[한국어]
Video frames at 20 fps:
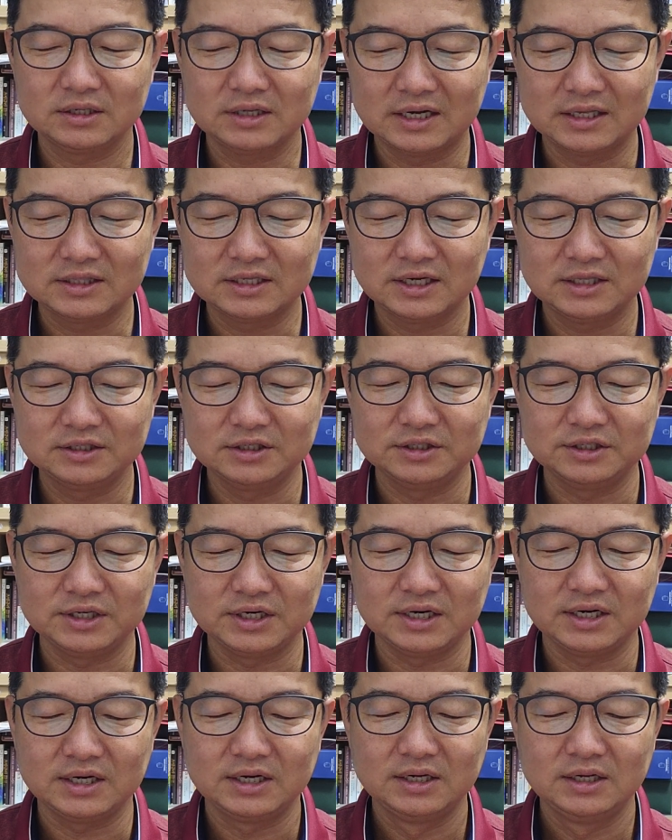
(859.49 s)

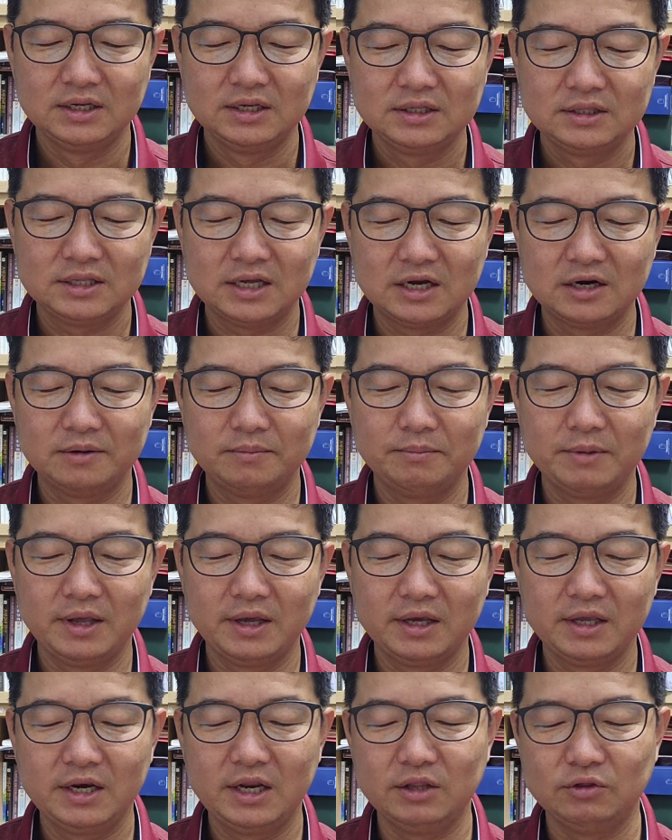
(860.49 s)
같았느니라 나는
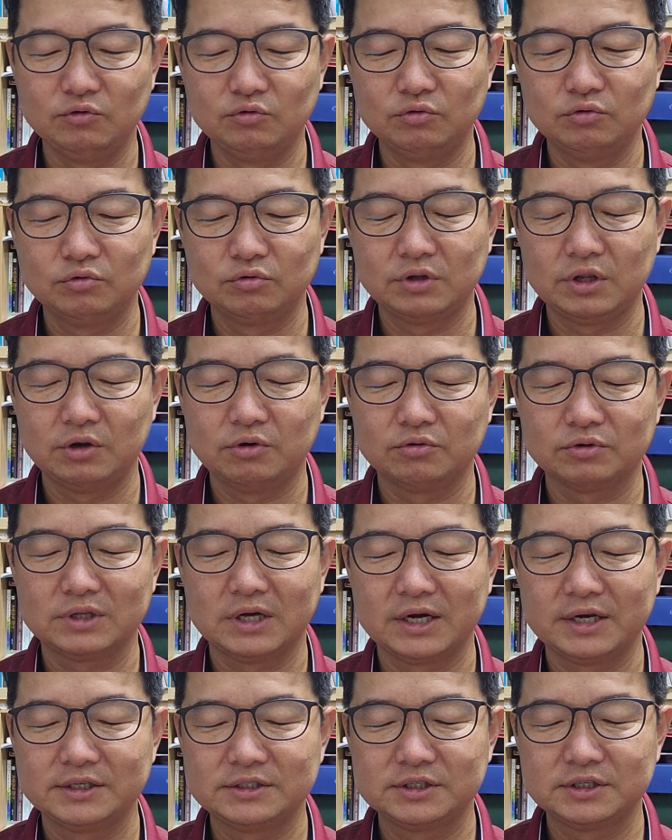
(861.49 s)
맹인의 눈도 되고
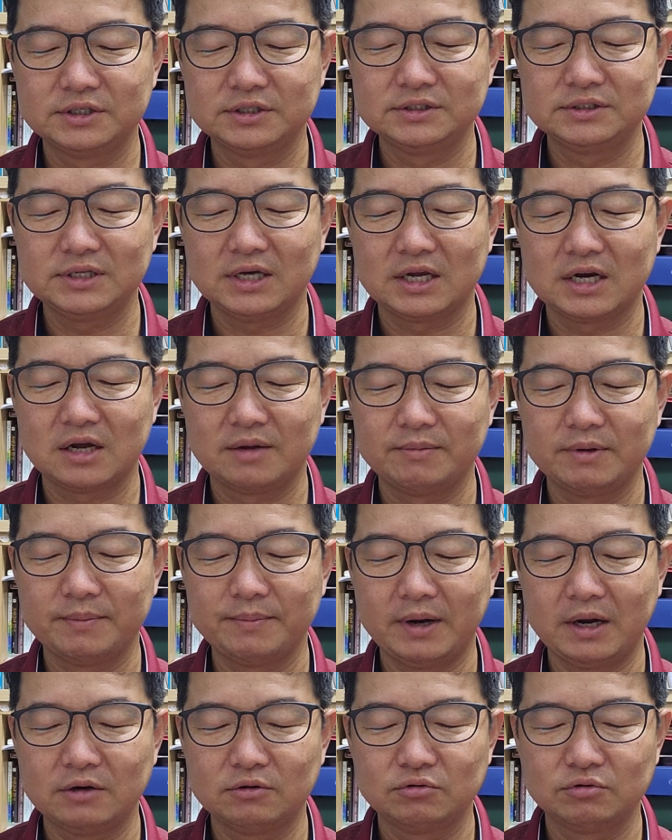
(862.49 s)
다리 저는
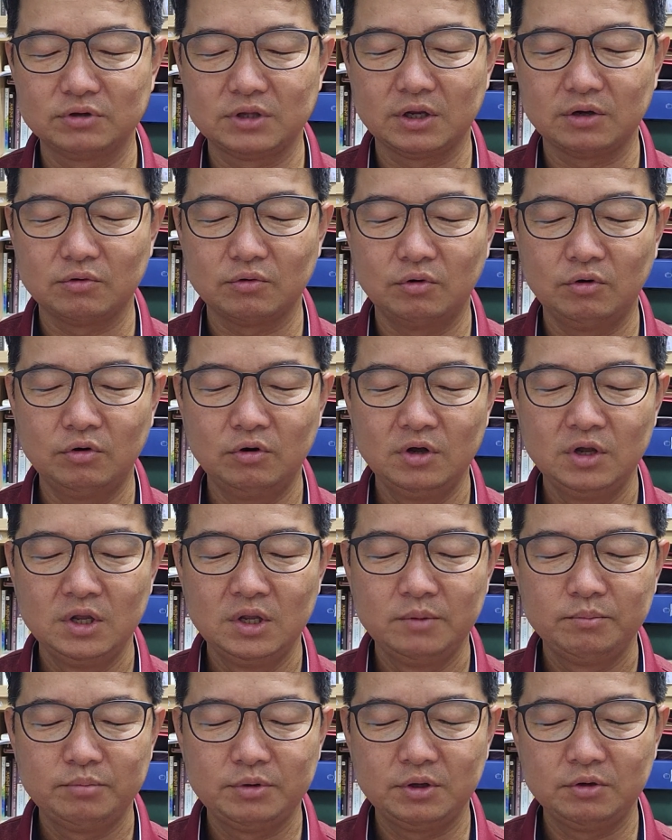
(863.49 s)
사람의 발도 되고
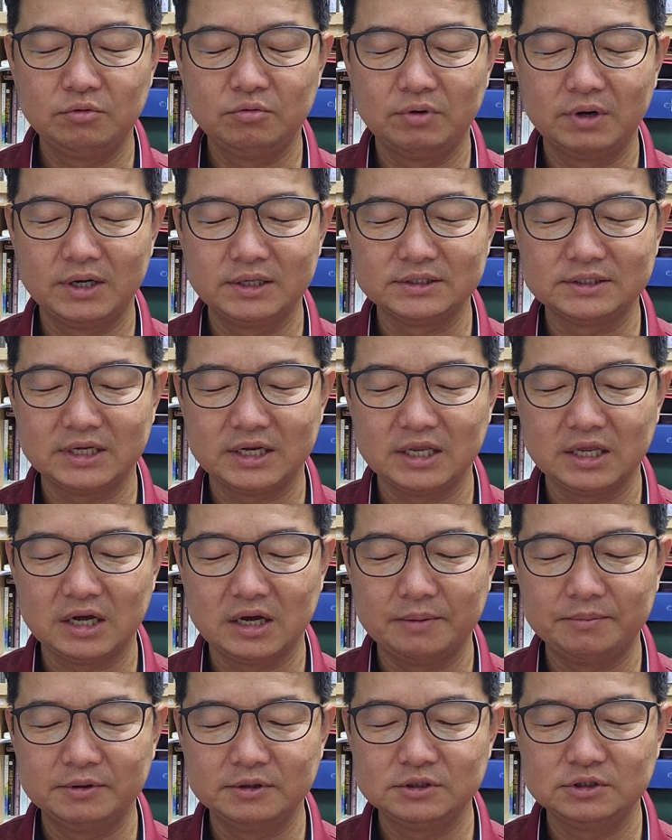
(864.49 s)
빈궁한 자의
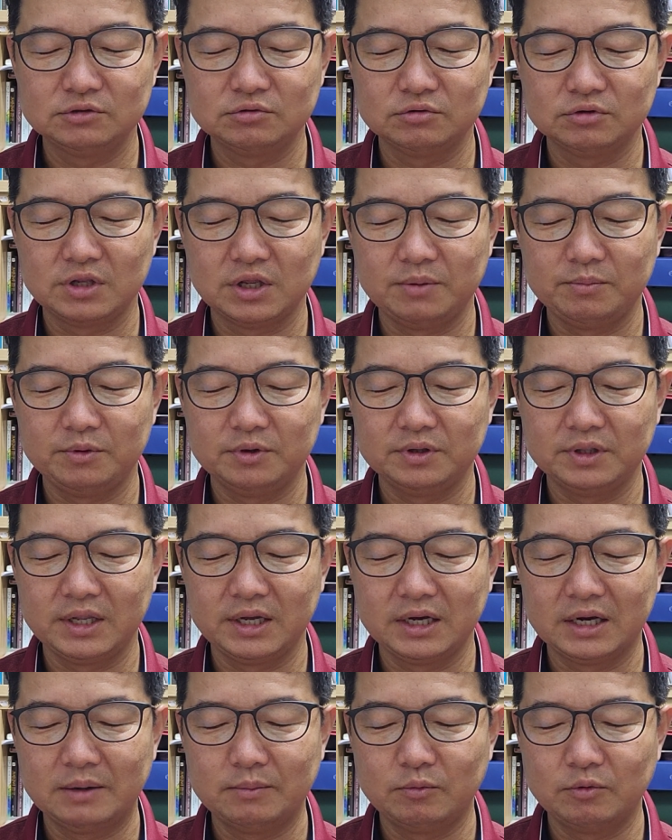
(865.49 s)
아버지도 되며
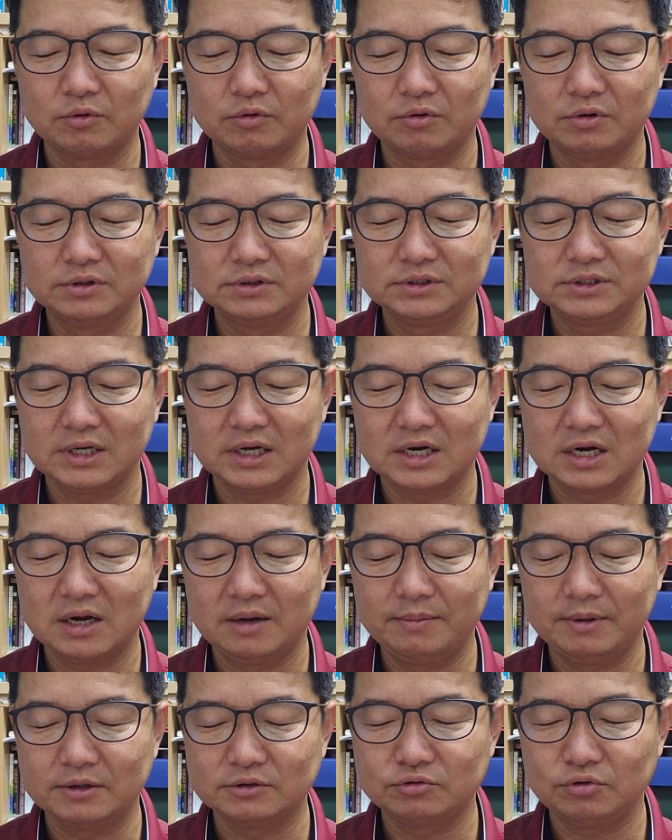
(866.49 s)
내가 모르는
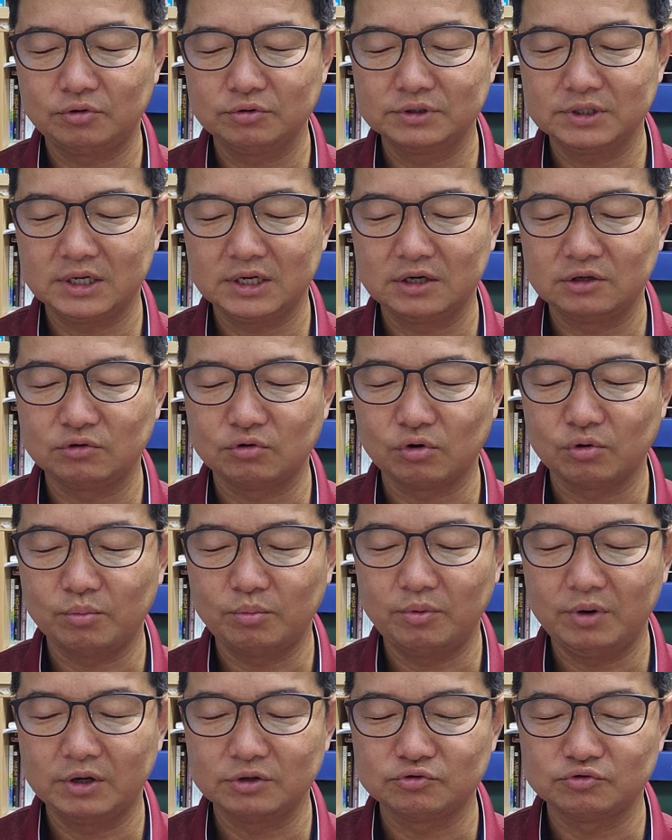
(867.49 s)
사람의 송사를
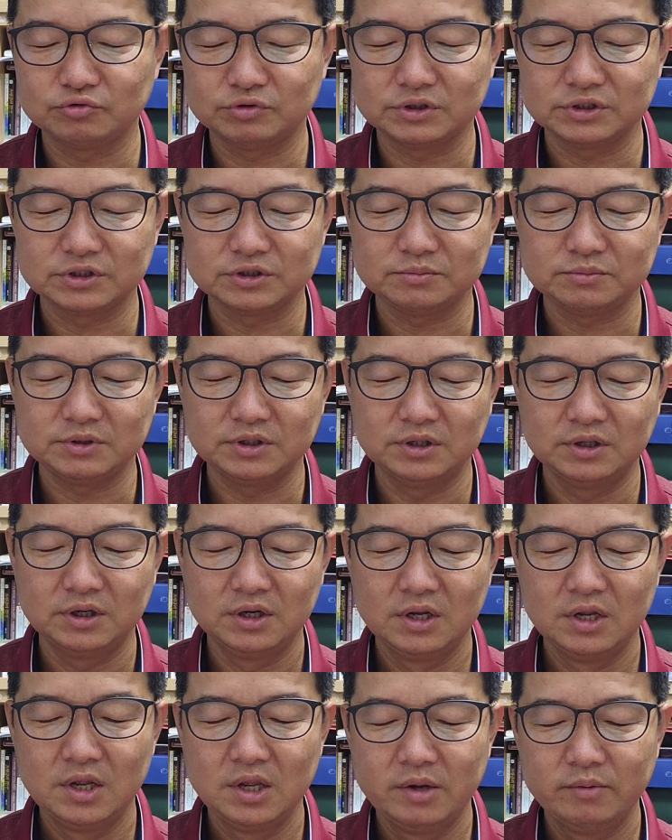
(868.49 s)
돌보아 주었으며